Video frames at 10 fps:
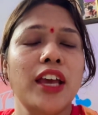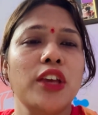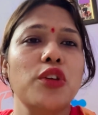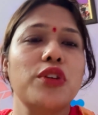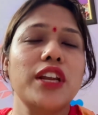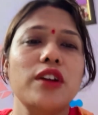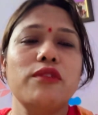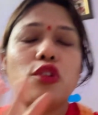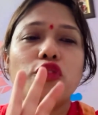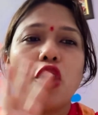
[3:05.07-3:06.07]
क्योंकि ना
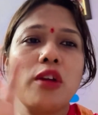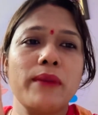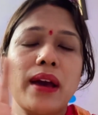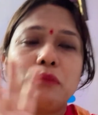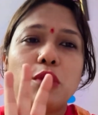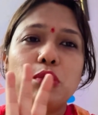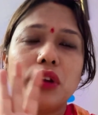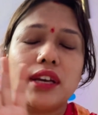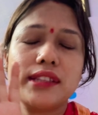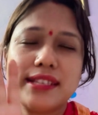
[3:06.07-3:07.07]
वो व्लॉग मैं आपको
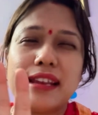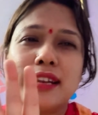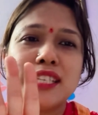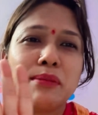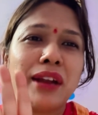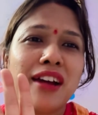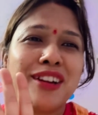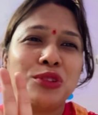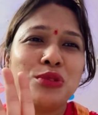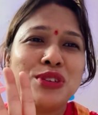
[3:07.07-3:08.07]
पूरा तसल्ली से बनाकर
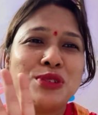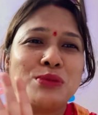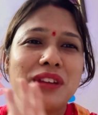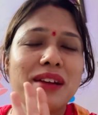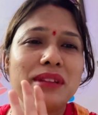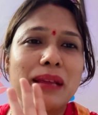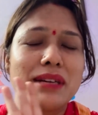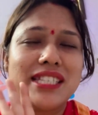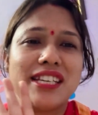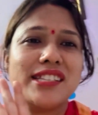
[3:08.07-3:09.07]
दूंगी उसमें ना मतलब
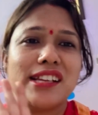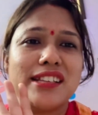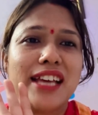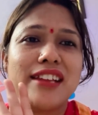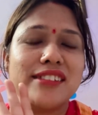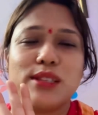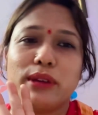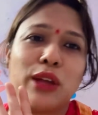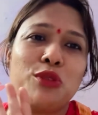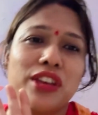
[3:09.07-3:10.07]
अच्छे से ना सारी चीज़
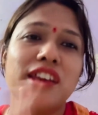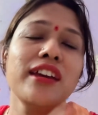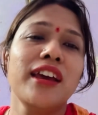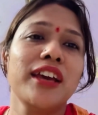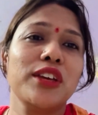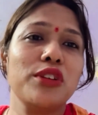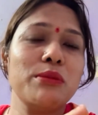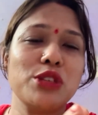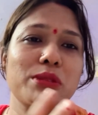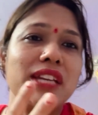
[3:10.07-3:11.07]
बताऊंगी क्योंकि
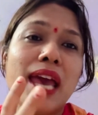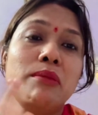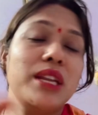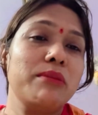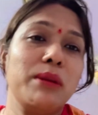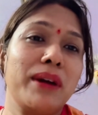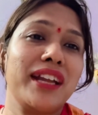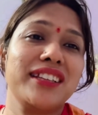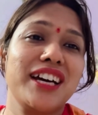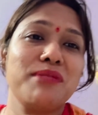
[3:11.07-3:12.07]
मुझे बस टाइम ही नहीं मिल पा रहा
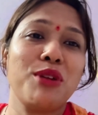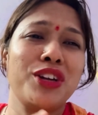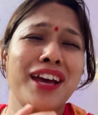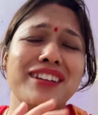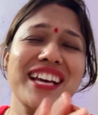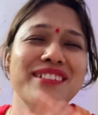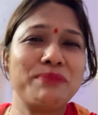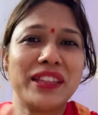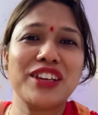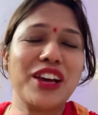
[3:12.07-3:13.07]
था बहुत या
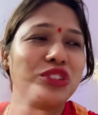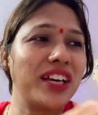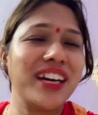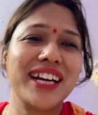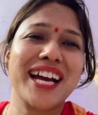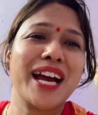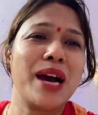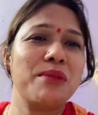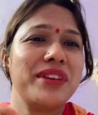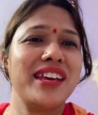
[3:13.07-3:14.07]
पता क्या होता है घर का
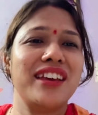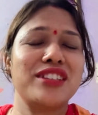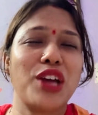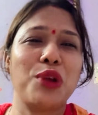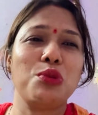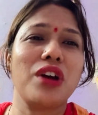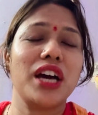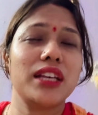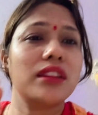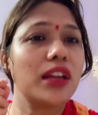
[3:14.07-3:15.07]
काम ये शानू का
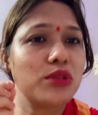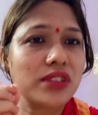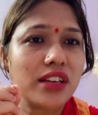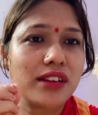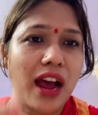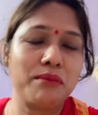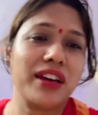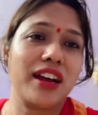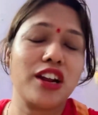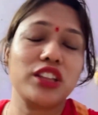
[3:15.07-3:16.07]
इतना उसका काम
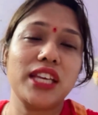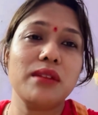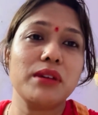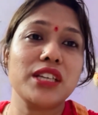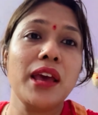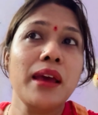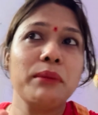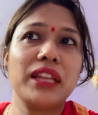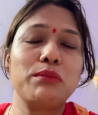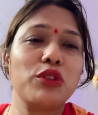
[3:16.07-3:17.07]
कराना तीन बजे
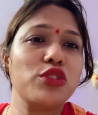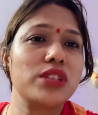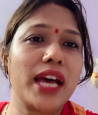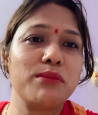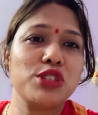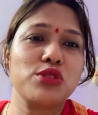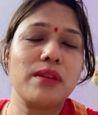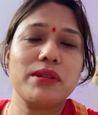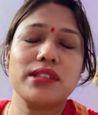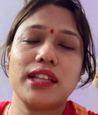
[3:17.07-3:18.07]
पता अब तो वो सात बजे उसकी
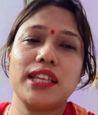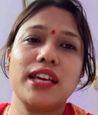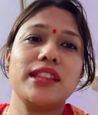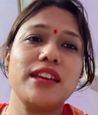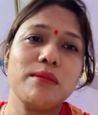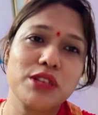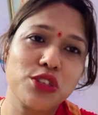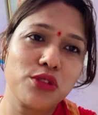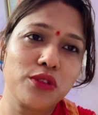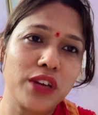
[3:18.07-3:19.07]
बस आती है तीन बजे
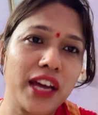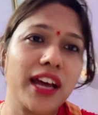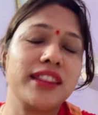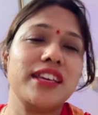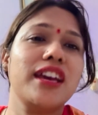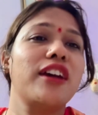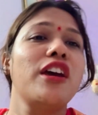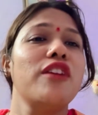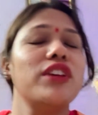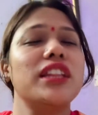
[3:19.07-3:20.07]
घर आती है
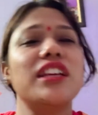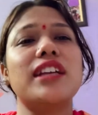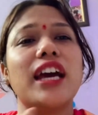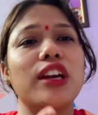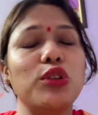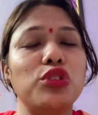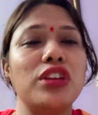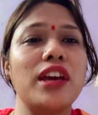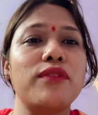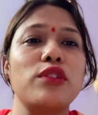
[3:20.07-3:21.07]
फिर इतनी टायर्ड होती
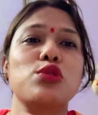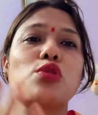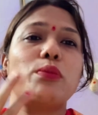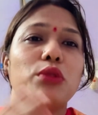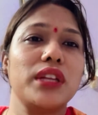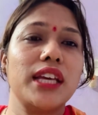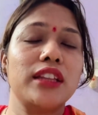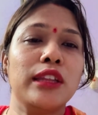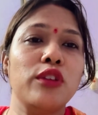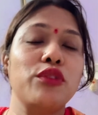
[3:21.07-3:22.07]
है फिर उसको पूरा
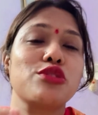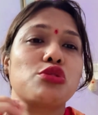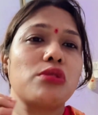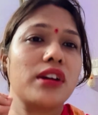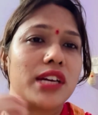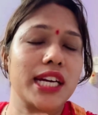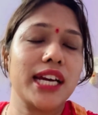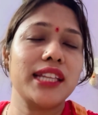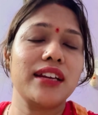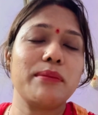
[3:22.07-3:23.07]
देखती हूँ फिर उसको घर का
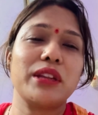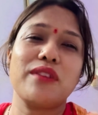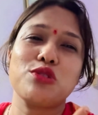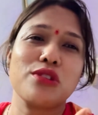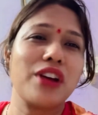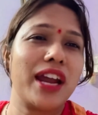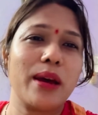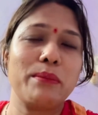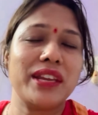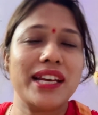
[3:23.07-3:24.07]
देखना पड़ता है फिर उसको खाना
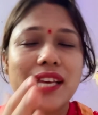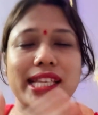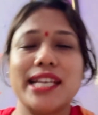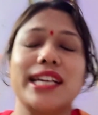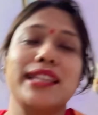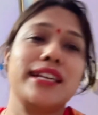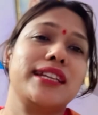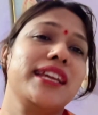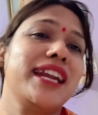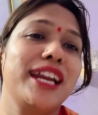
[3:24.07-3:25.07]
पीना ऐसे करते
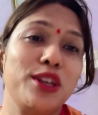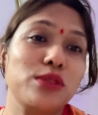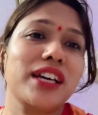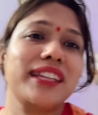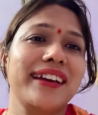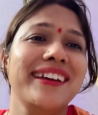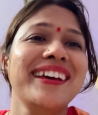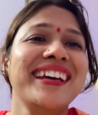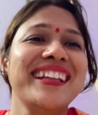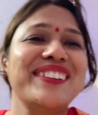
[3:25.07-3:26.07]
करते ना लेट हो जाता है
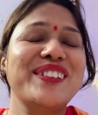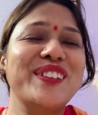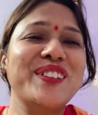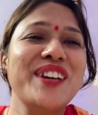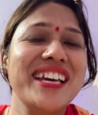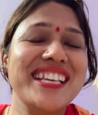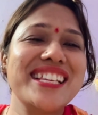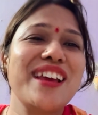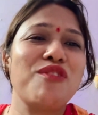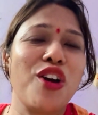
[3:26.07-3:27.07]
तो
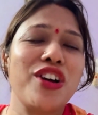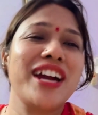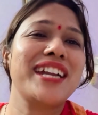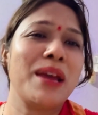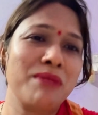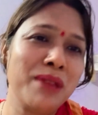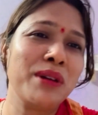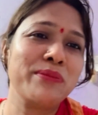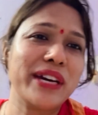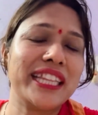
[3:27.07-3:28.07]
इसलिए ब्लॉग हर टाइम नहीं बन
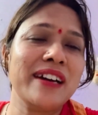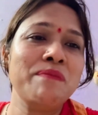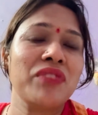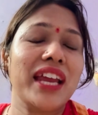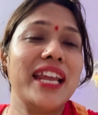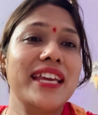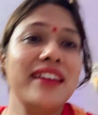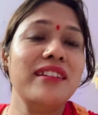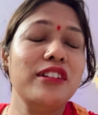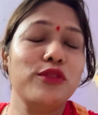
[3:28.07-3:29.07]
पाता
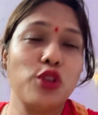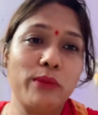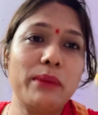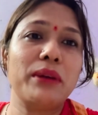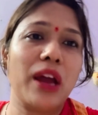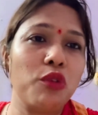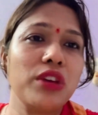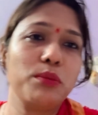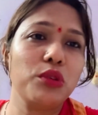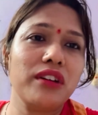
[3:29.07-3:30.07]
लेकिन वो मैं बनाऊँगी
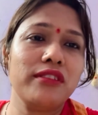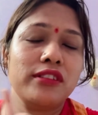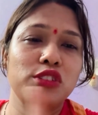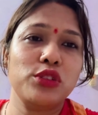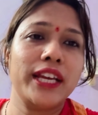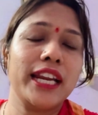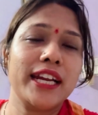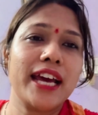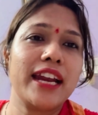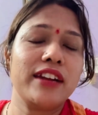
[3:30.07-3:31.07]
पूरा जो इंग्लैंड
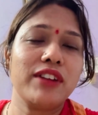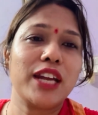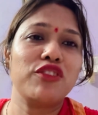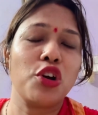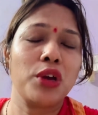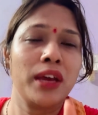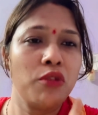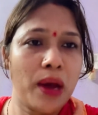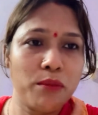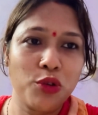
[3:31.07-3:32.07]
आयलैंड वाला व्लॉग है वो
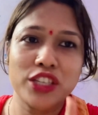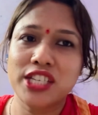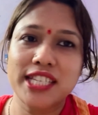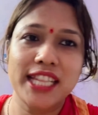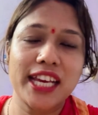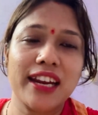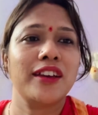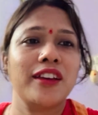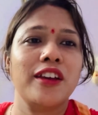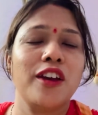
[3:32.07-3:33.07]
आप लोग अच्छे से देखना
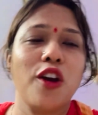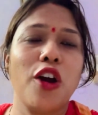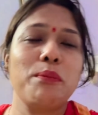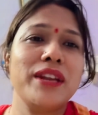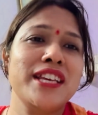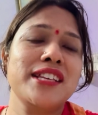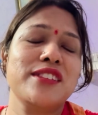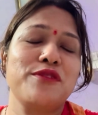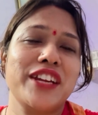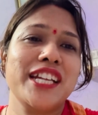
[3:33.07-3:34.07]
और प्लीज़
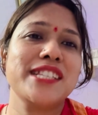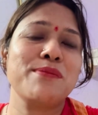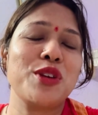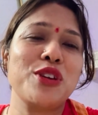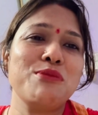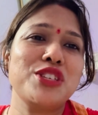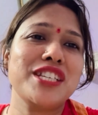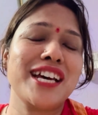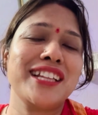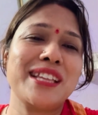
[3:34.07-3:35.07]
फ्रेंड्स क्योंकि मुझे
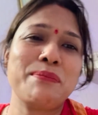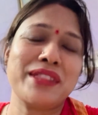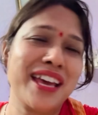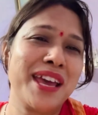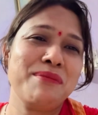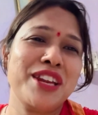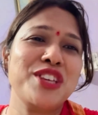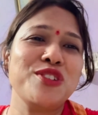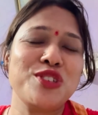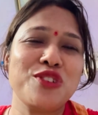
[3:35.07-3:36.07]
ज़्यादातर पता है मेरे
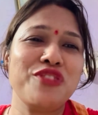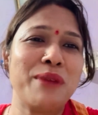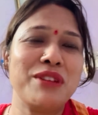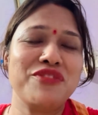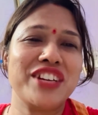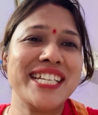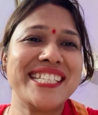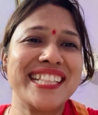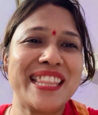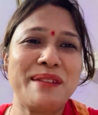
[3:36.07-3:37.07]
यूट्यूब फैमिली फ्रेंड्स
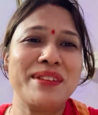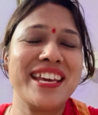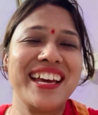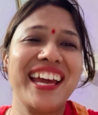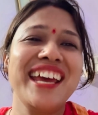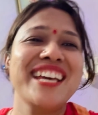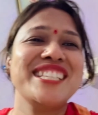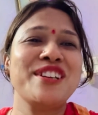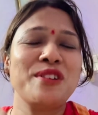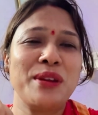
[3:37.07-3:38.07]
जितने भी हैं
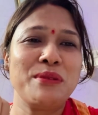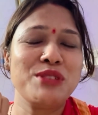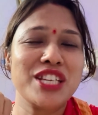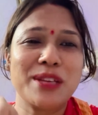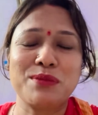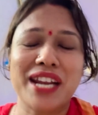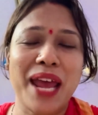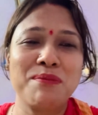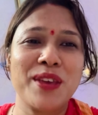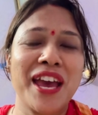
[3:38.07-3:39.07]
जिन्होंने भी मुझे
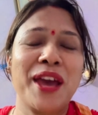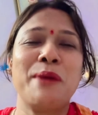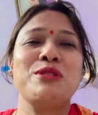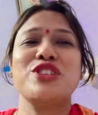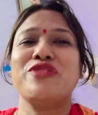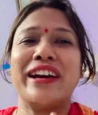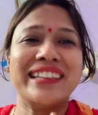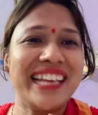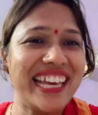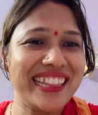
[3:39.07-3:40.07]
सब्सक्राइब किया है मुझे वन
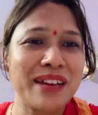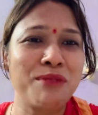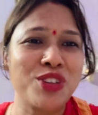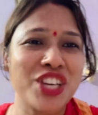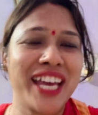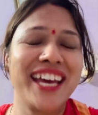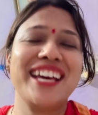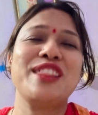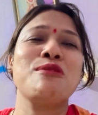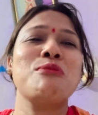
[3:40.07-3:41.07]
के तक पहुँचाया है
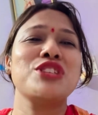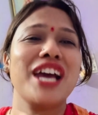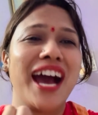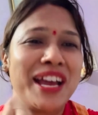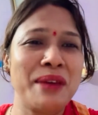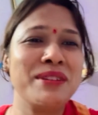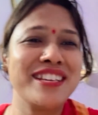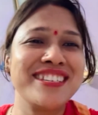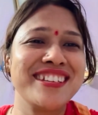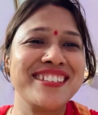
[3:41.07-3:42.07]
तो वो मुझे आगे भी
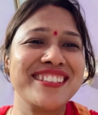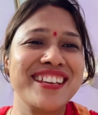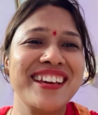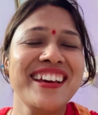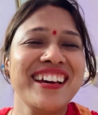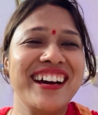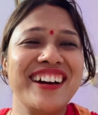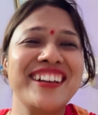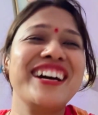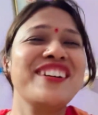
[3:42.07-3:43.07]
अच्छे अच्छे से
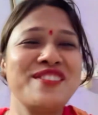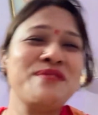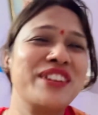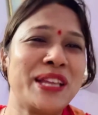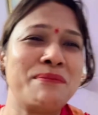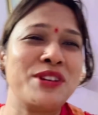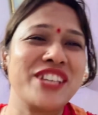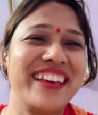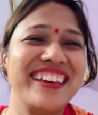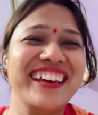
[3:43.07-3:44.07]
और और ऊपर तक
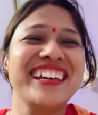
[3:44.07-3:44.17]
पहुँचाएंगे